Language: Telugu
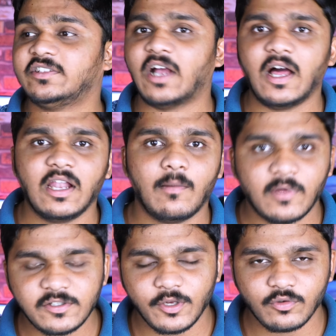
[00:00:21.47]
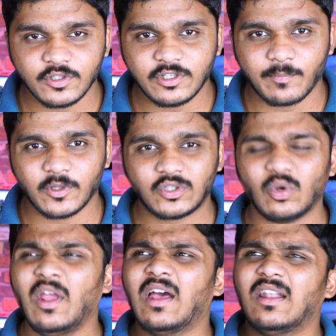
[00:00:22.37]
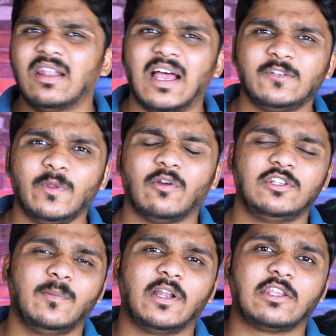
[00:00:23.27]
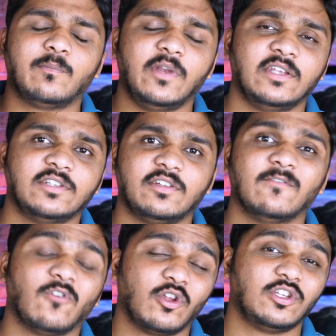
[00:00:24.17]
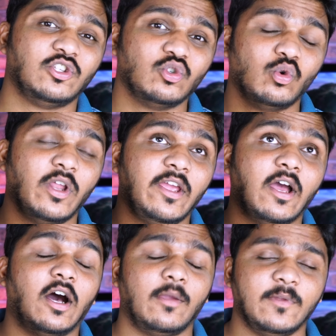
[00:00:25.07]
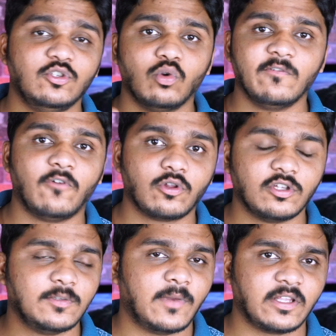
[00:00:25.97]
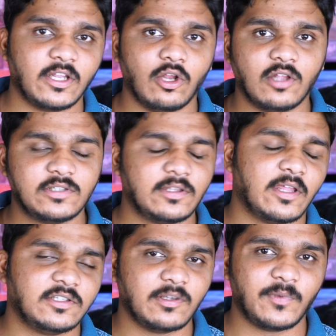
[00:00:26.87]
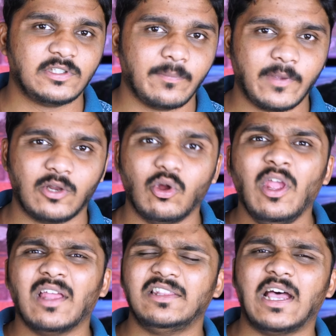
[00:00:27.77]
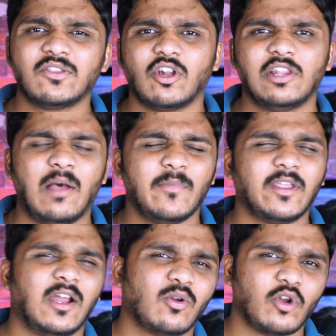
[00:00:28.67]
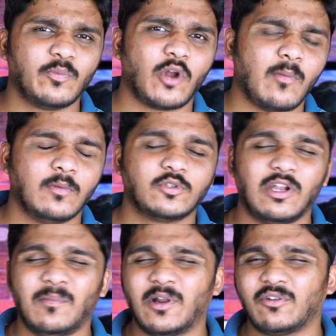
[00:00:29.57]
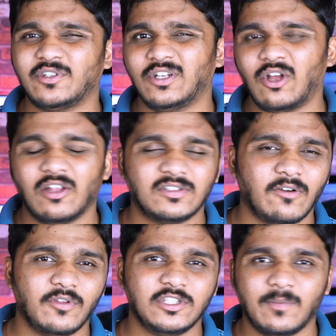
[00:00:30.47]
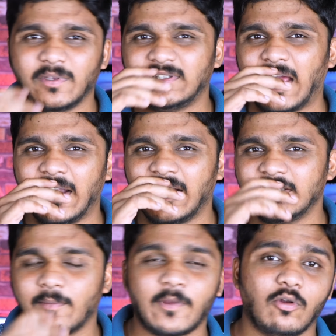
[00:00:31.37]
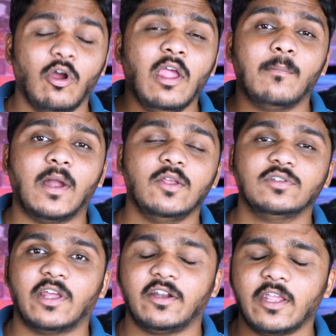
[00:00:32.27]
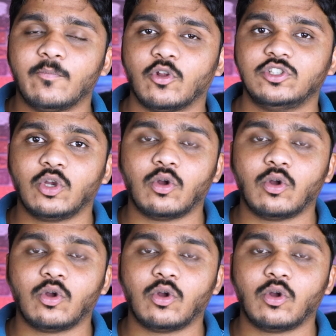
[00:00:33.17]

చాలా మంచి న్యూస్ అని చెప్పొచ్చు లాస్ట్ వీక్ వచ్చి మనకి ప్లే స్టేషన్ ఫోర్ వచ్చి జూలై ఐ మీన్ జూన్ ఫోర్త్ వచ్చి మనకి లాంచ్ అవుతుందని చెప్పి చెప్పారు దాని తర్వాత అమెరికాలో కొన్ని ప్రాబ్లమ్స్ వల్ల మనకి వచ్చి లాంచ్ అవుతుందని చెప్పి గా చెప్పారు మళ్ళీ చూసారంటే ఇప్పుడు వచ్చి